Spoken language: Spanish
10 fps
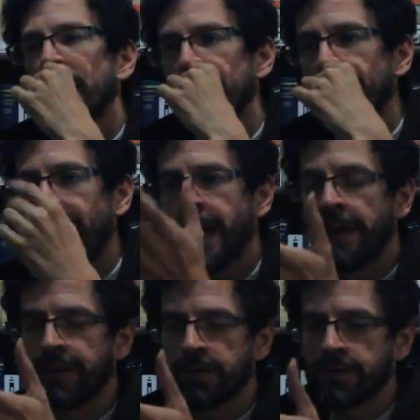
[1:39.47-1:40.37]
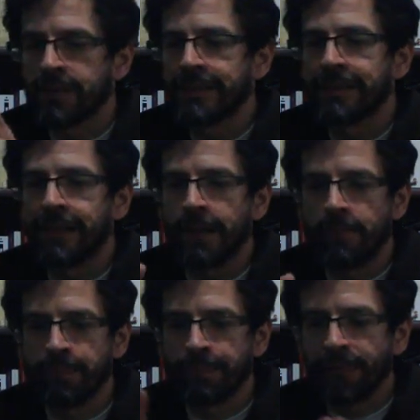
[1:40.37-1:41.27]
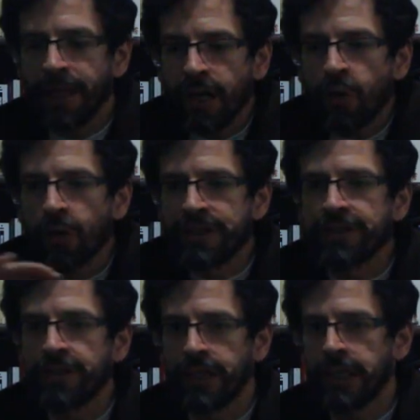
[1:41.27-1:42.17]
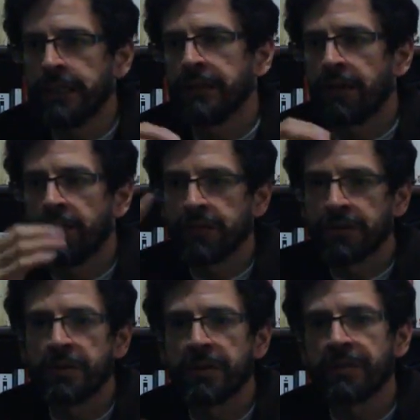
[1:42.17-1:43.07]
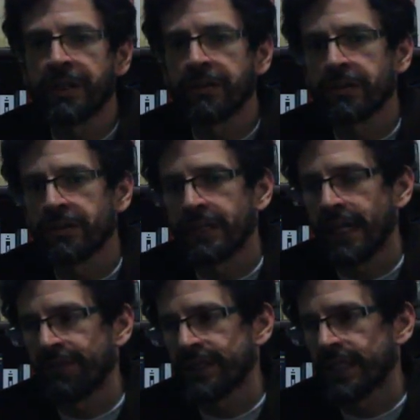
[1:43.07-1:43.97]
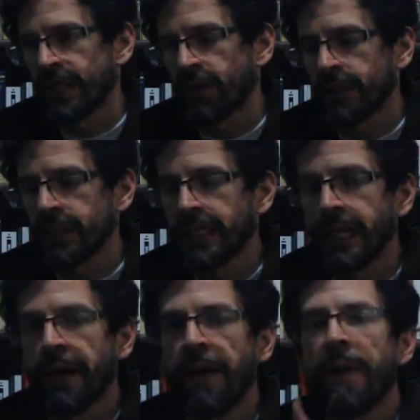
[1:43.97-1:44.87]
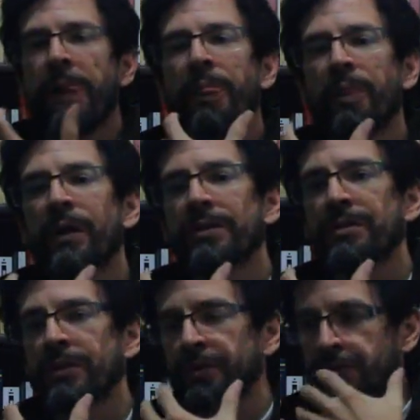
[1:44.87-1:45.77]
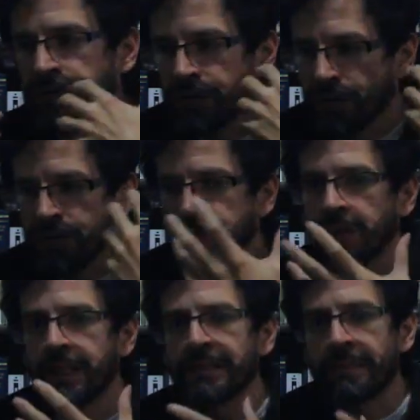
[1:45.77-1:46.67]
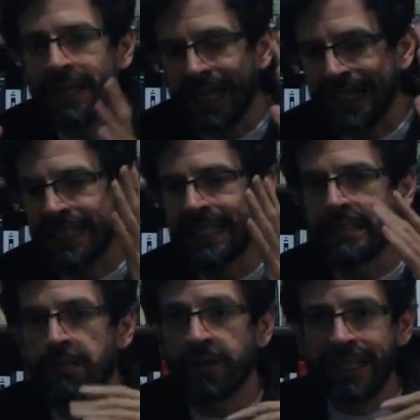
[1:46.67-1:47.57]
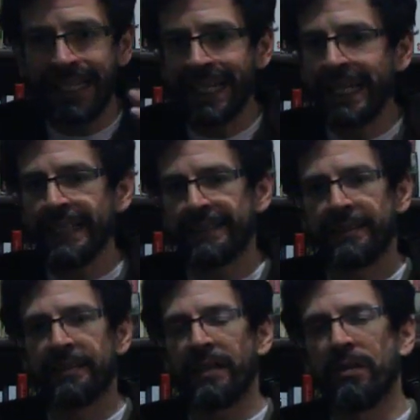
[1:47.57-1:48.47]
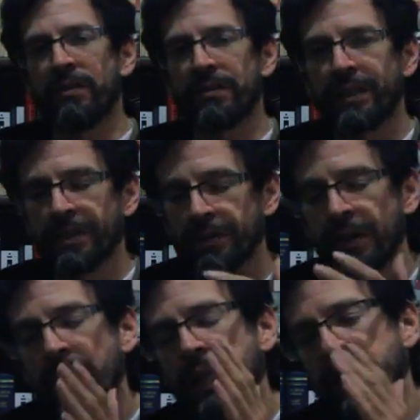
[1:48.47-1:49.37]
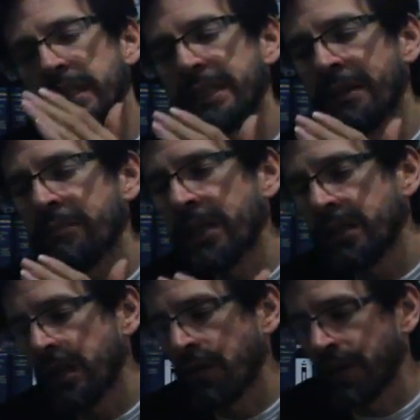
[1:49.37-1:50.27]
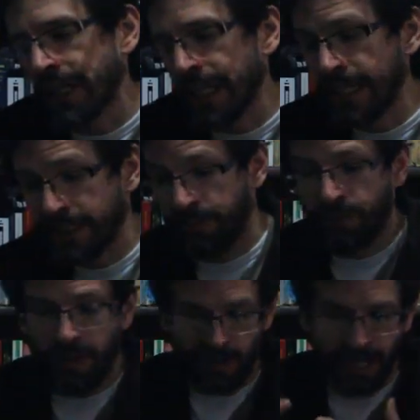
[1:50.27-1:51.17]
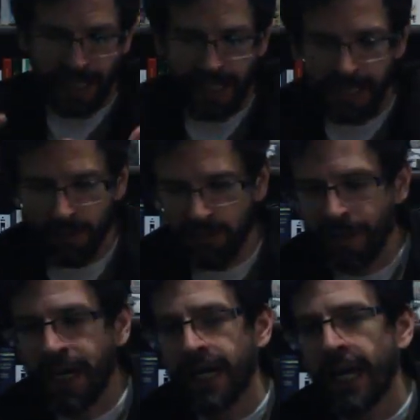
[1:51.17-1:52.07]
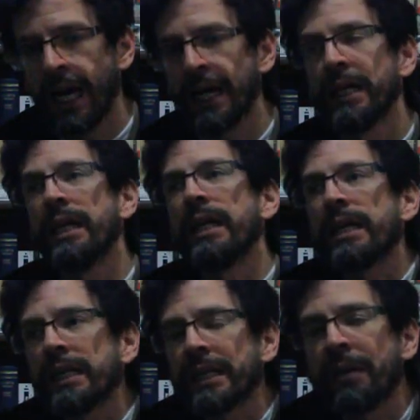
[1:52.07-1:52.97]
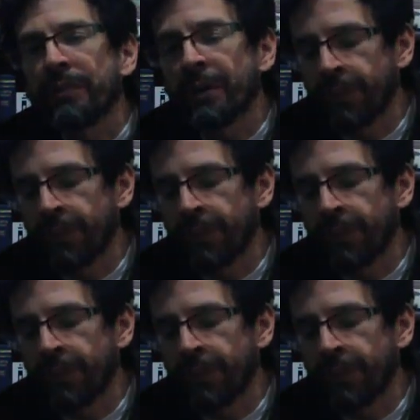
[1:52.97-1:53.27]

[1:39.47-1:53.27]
Ya, entonces... Eh, cuestionan los descubrimientos de la física cuántica nuestras nociones mecánicas de lo que es el universo y también de lo que es, bueno, la realidad humana y también,